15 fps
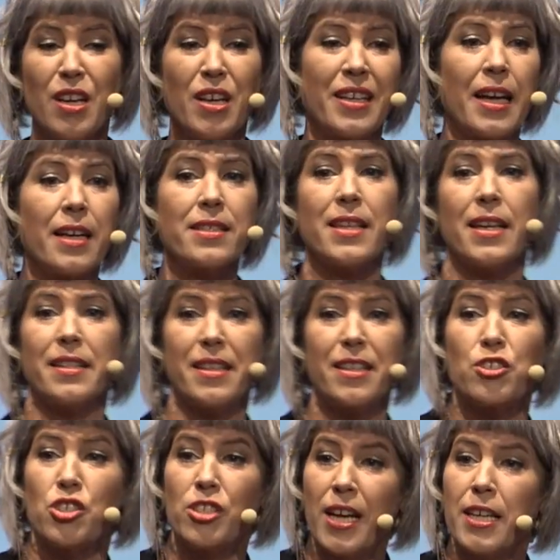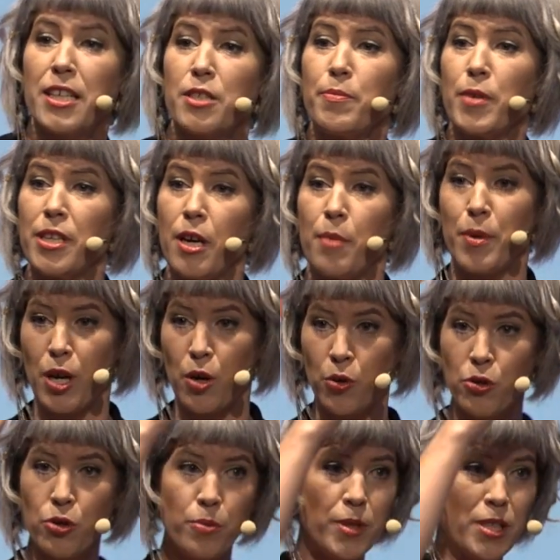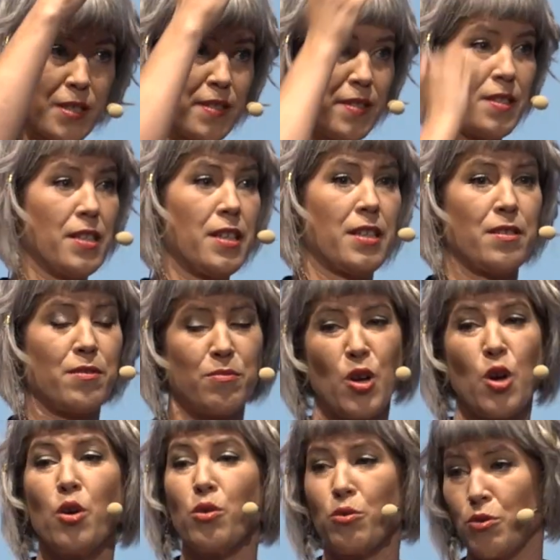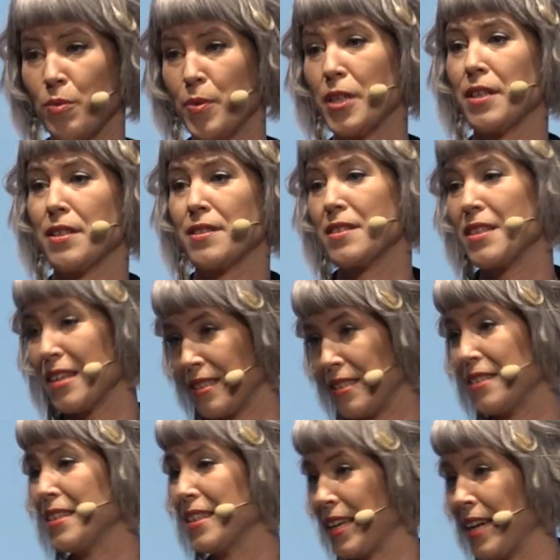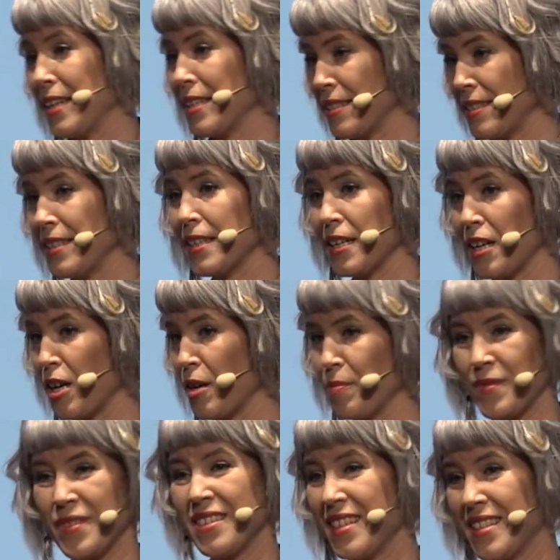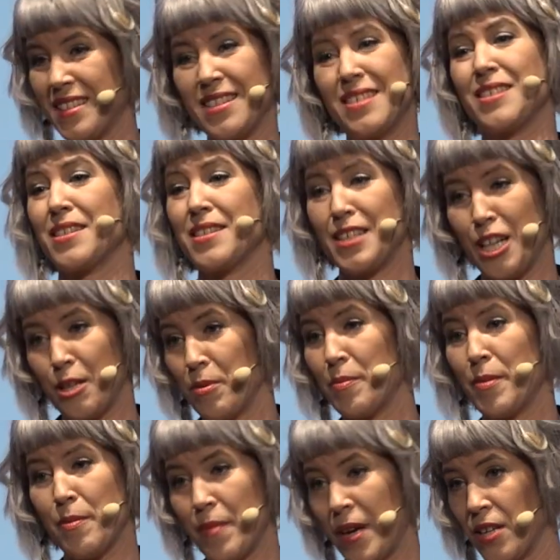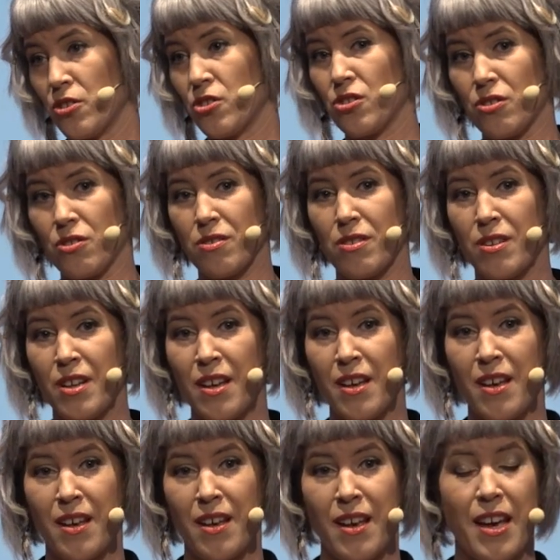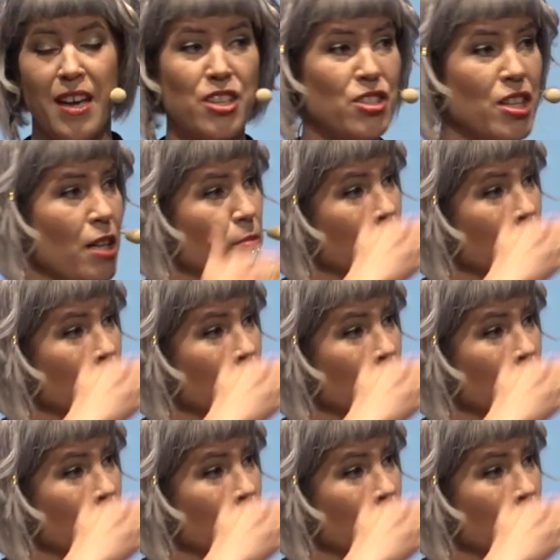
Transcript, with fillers: Gleichzeitig stelle ich mich aber auch über das Tier. Und übrigens, die, die keine Tiere haben, es ist dasselbe mit Menschen. Ich stelle